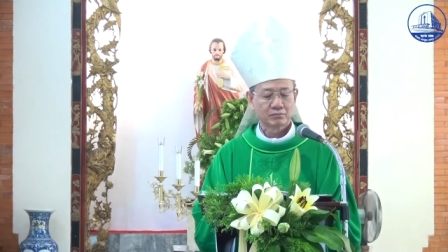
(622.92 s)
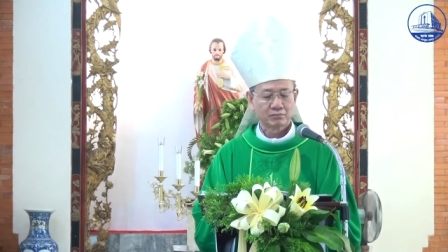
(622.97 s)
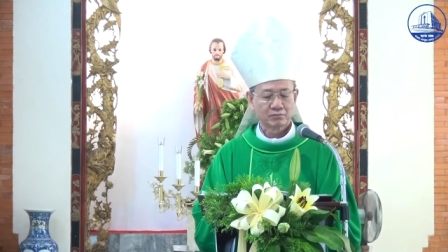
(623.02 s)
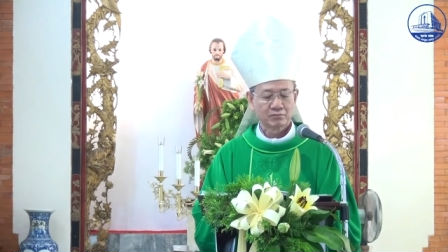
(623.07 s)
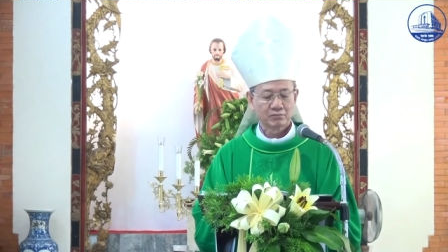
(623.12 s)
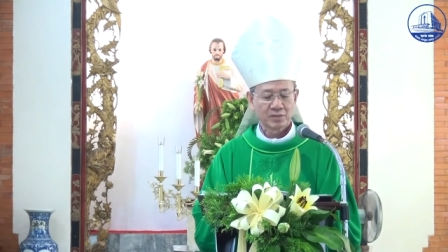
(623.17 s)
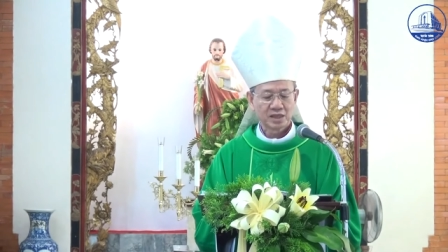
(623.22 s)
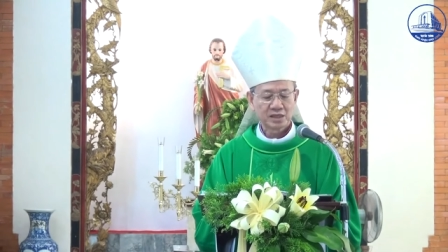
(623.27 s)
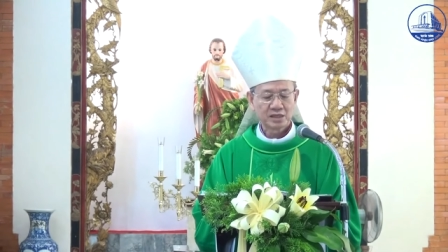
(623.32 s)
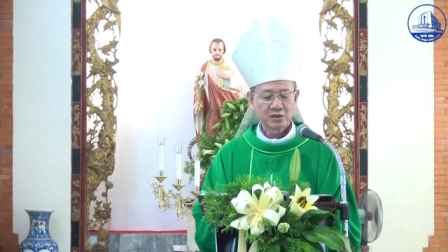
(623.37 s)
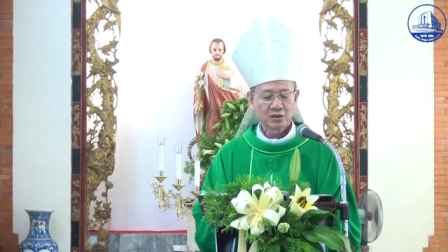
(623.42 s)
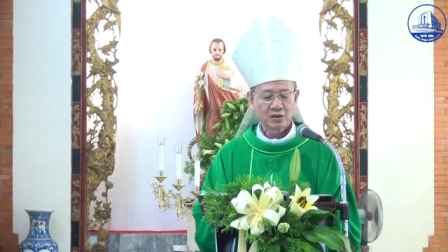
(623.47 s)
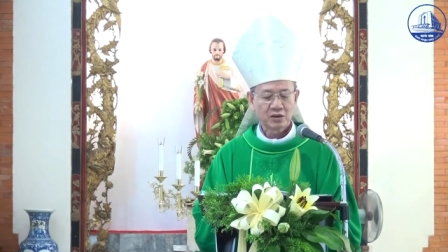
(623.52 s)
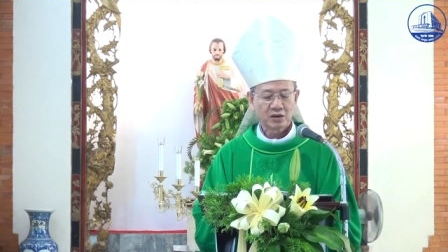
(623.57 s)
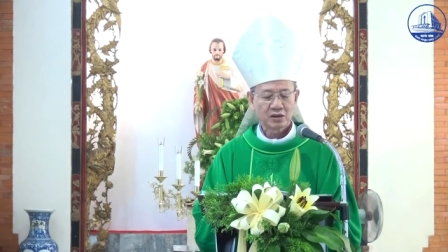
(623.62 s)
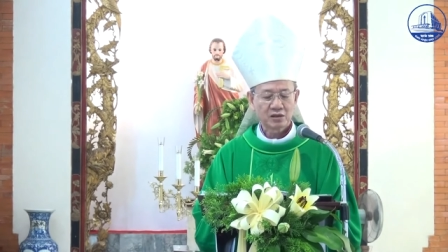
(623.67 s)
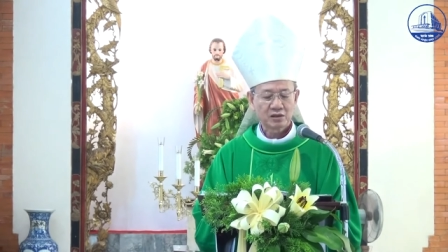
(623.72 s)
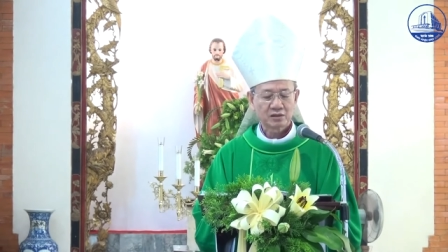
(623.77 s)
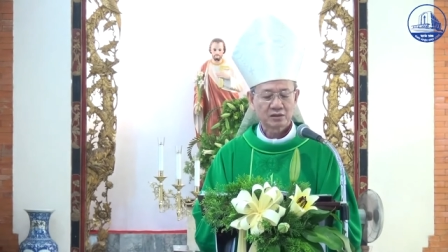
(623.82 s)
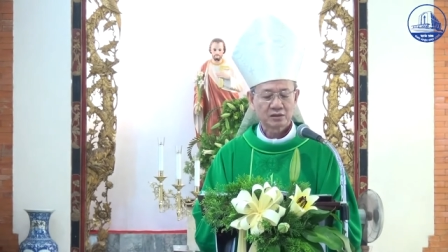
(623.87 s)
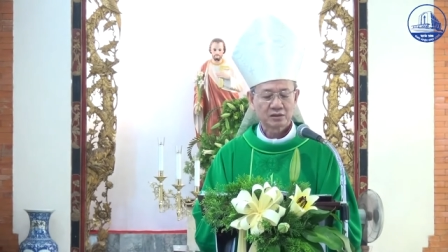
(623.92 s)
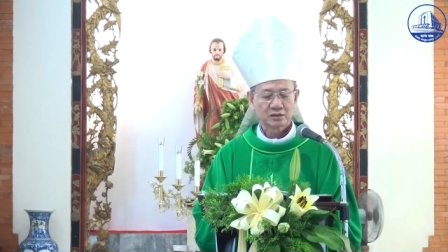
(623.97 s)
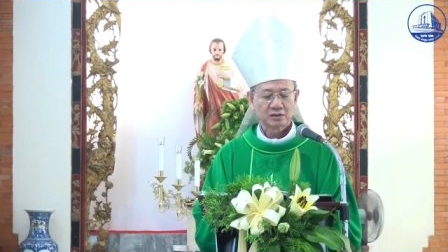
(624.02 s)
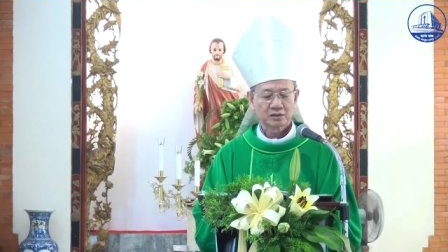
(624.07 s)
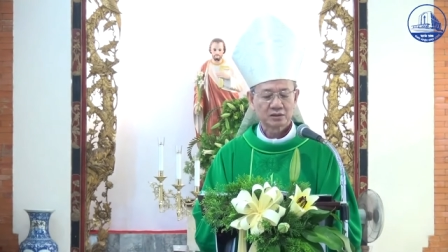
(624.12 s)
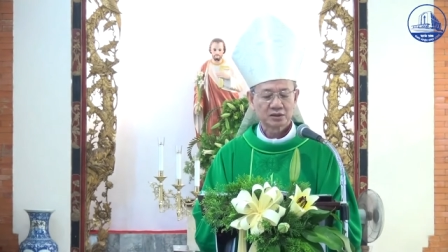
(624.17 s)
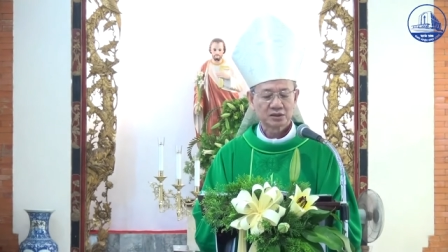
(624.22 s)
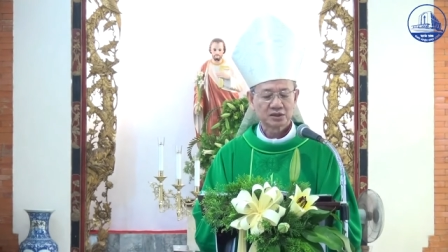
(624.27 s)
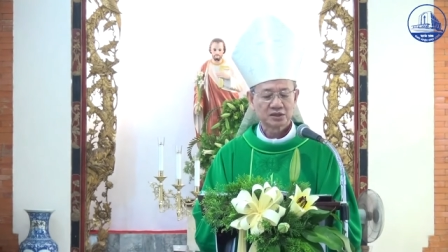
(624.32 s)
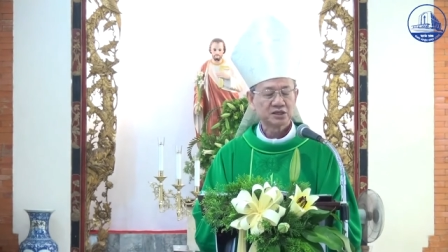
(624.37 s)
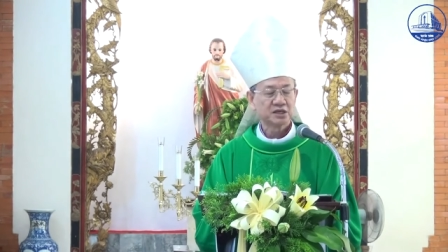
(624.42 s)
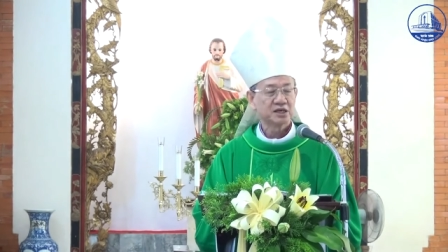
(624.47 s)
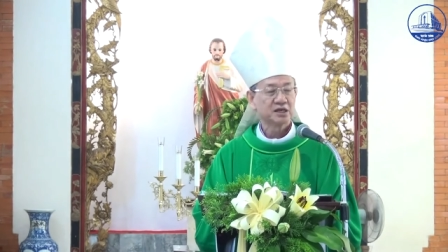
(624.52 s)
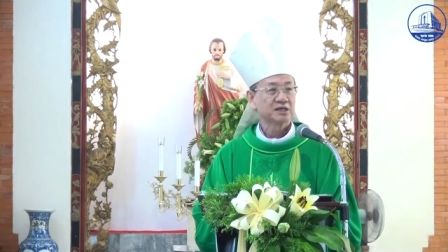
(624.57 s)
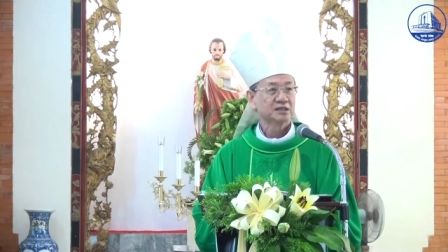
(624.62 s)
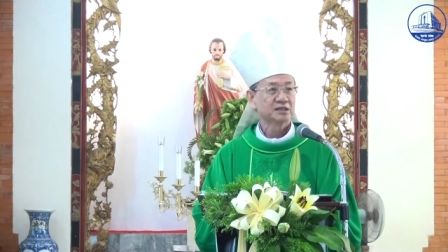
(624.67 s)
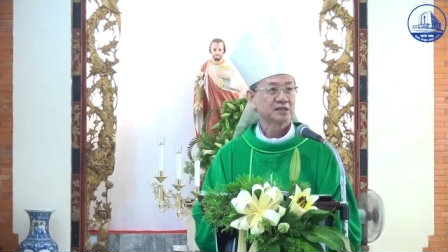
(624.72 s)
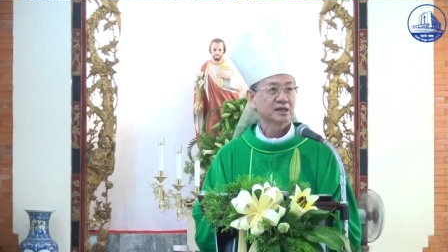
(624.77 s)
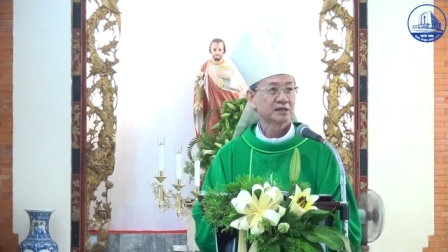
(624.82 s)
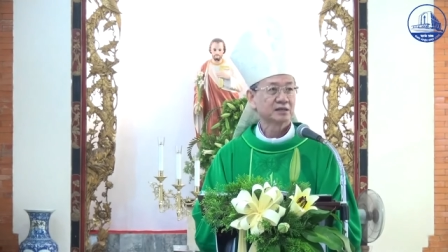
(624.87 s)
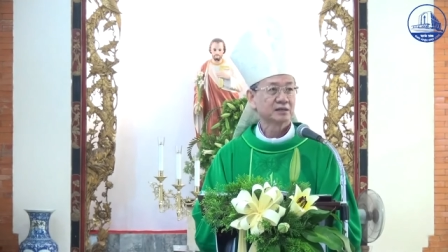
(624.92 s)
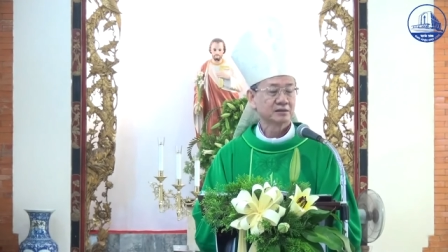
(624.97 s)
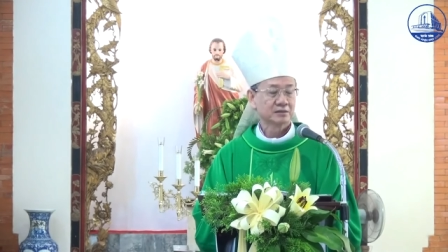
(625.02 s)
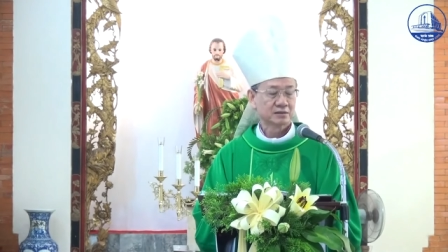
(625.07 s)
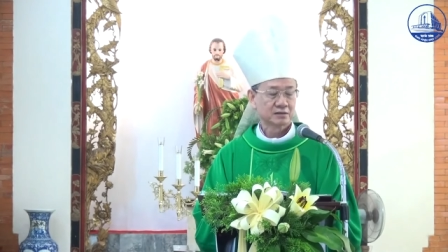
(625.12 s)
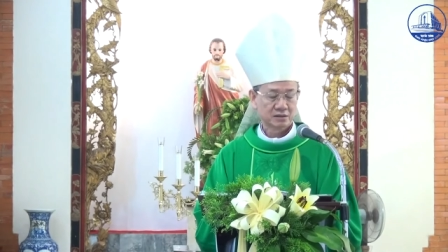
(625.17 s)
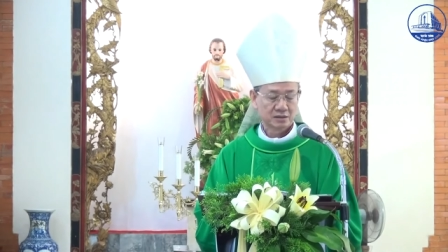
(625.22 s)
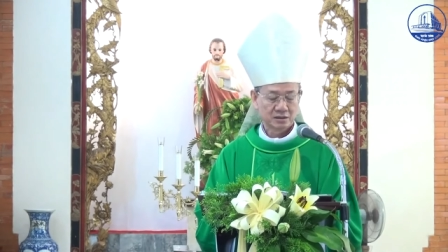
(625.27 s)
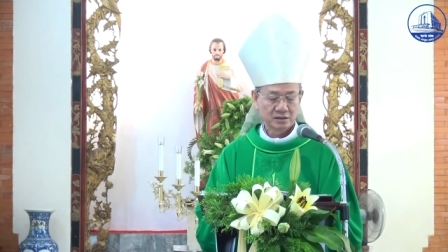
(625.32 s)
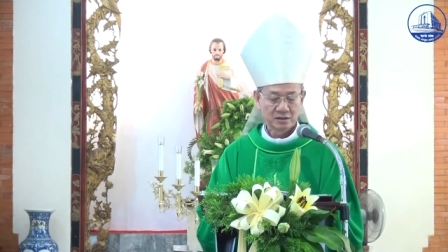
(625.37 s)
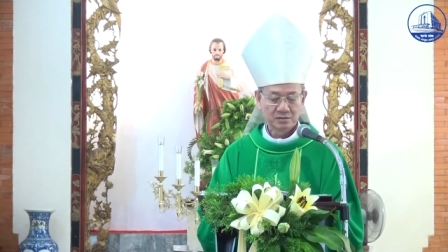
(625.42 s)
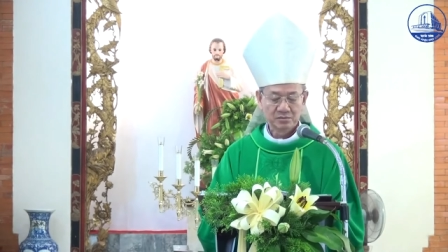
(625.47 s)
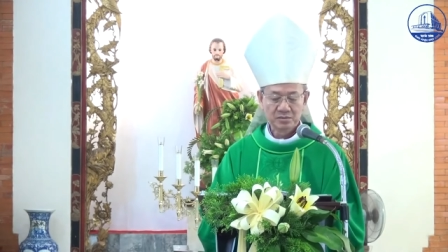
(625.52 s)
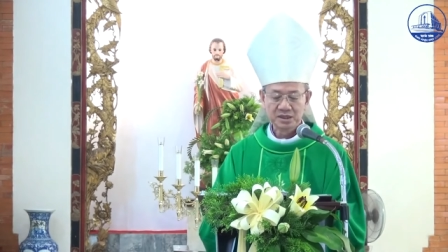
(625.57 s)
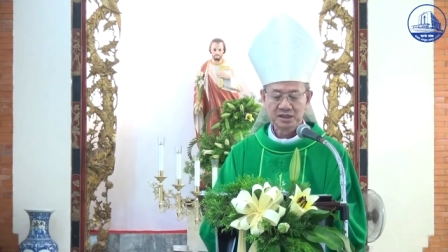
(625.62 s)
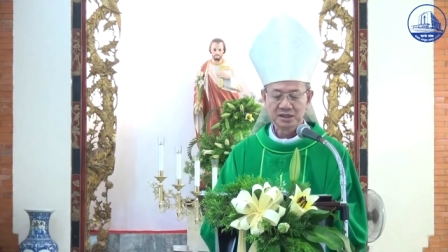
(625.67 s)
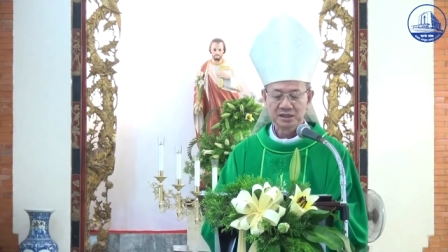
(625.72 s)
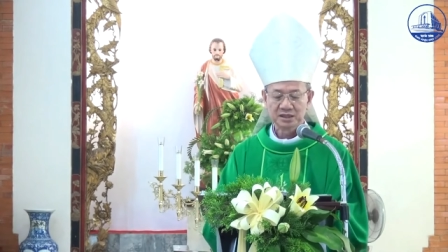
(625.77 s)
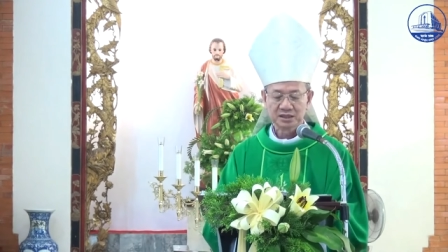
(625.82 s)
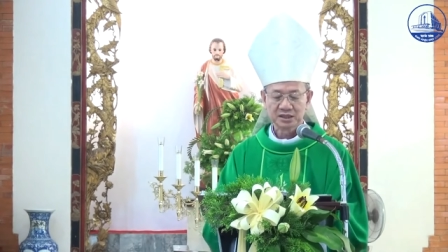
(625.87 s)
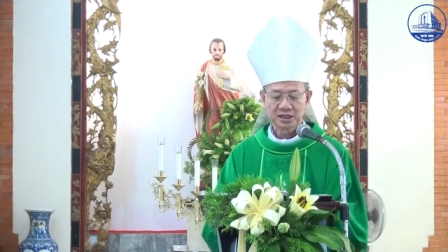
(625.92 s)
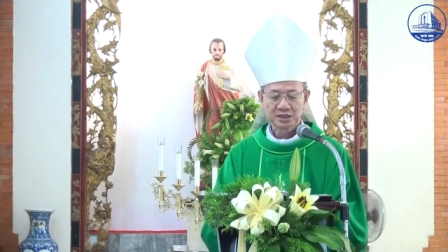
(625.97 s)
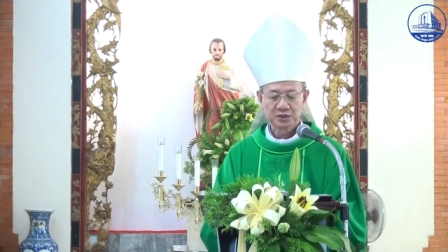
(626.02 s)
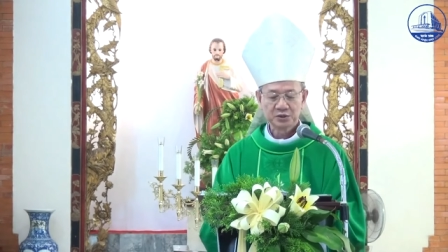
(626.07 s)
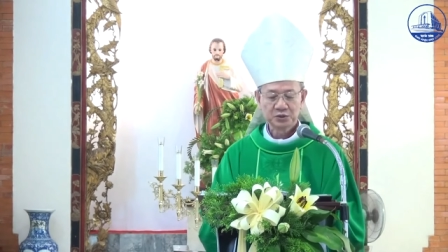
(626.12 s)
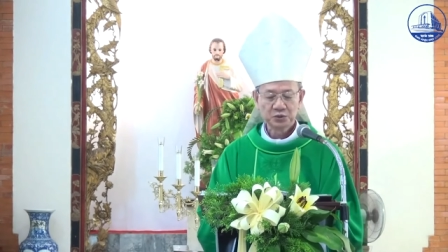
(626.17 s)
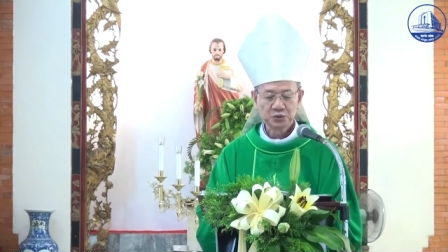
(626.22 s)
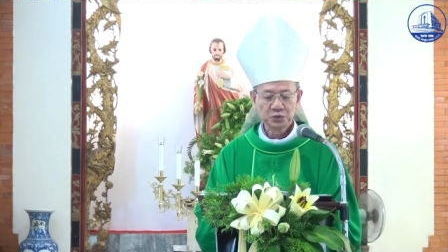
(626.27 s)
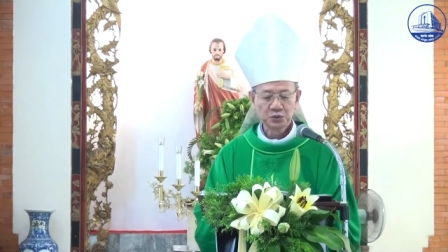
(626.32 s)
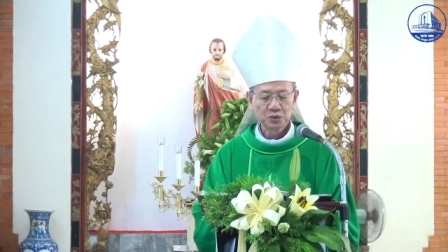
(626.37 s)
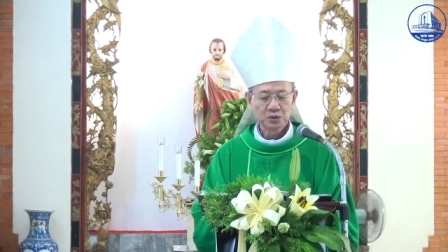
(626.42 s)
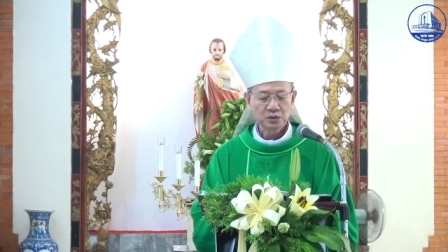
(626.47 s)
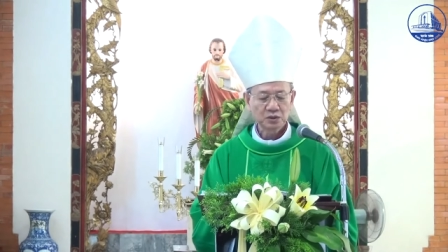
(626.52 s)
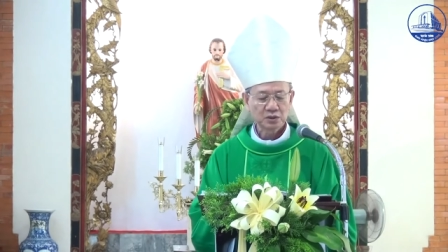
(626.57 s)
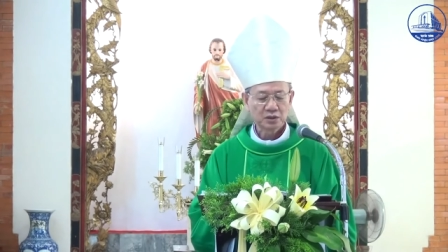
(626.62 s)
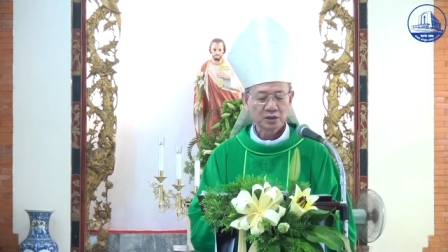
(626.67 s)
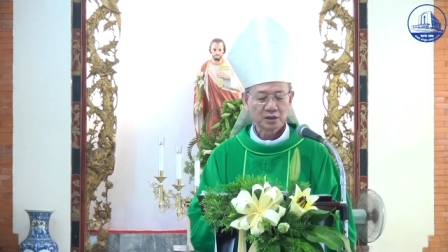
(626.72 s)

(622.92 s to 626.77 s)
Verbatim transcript: bánh đó trở thành mình thánh Chúa